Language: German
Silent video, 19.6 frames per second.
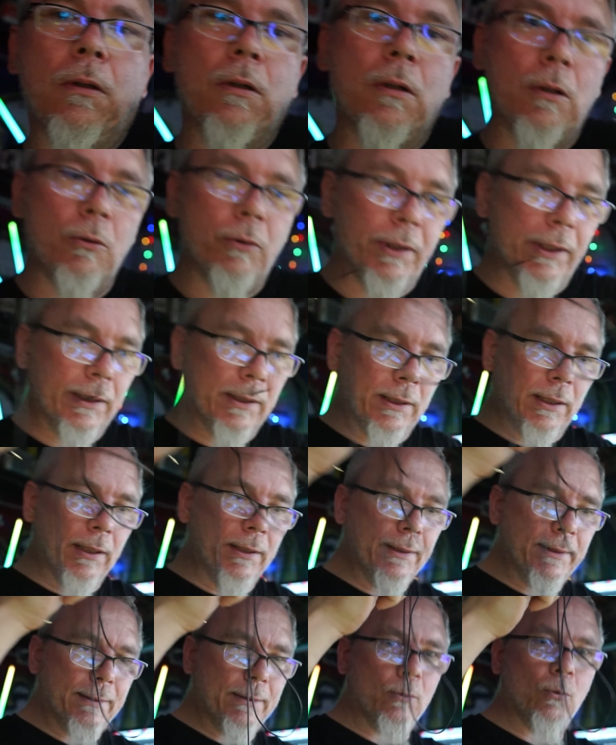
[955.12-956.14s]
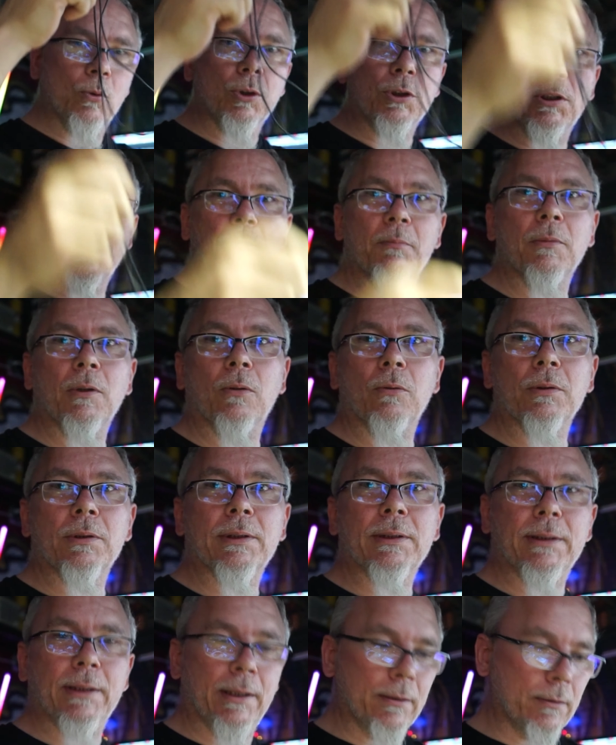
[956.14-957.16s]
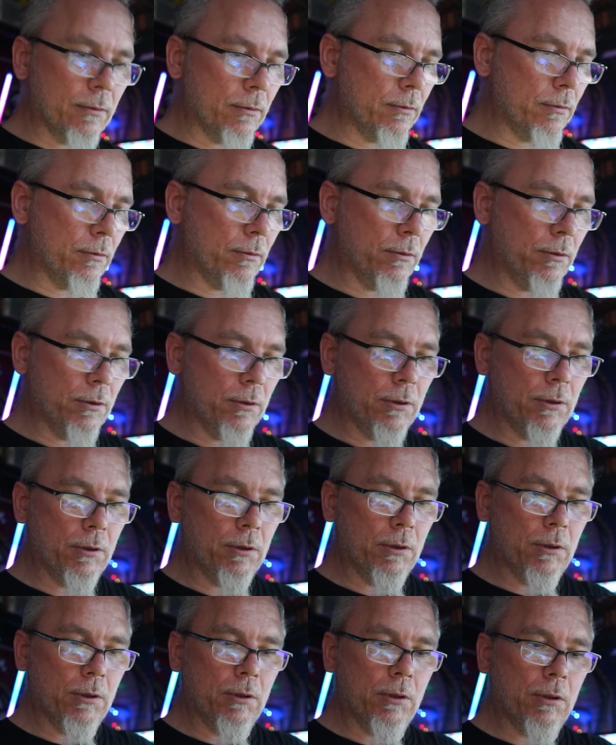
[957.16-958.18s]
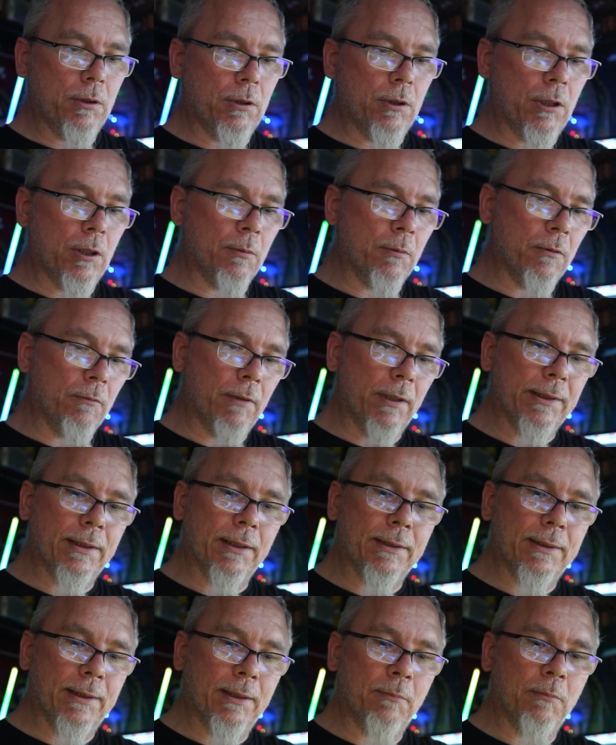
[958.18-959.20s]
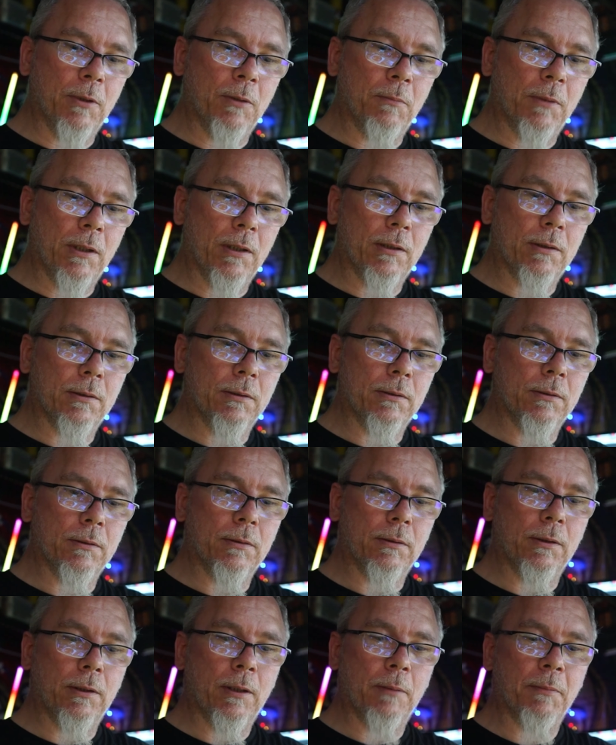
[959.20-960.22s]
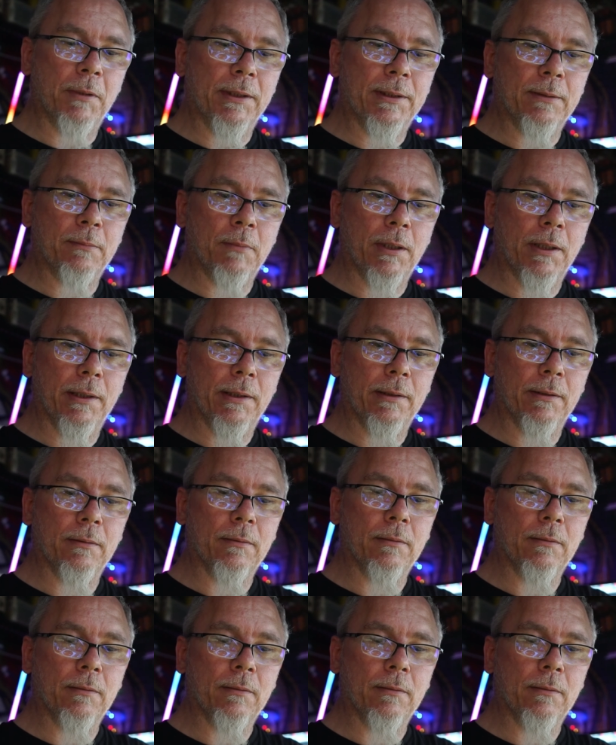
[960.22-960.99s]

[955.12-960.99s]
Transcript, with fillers: auch nicht ganz so schlimm ausgesehen. Aber was jetzt immer mache, ich nehme jetzt mein,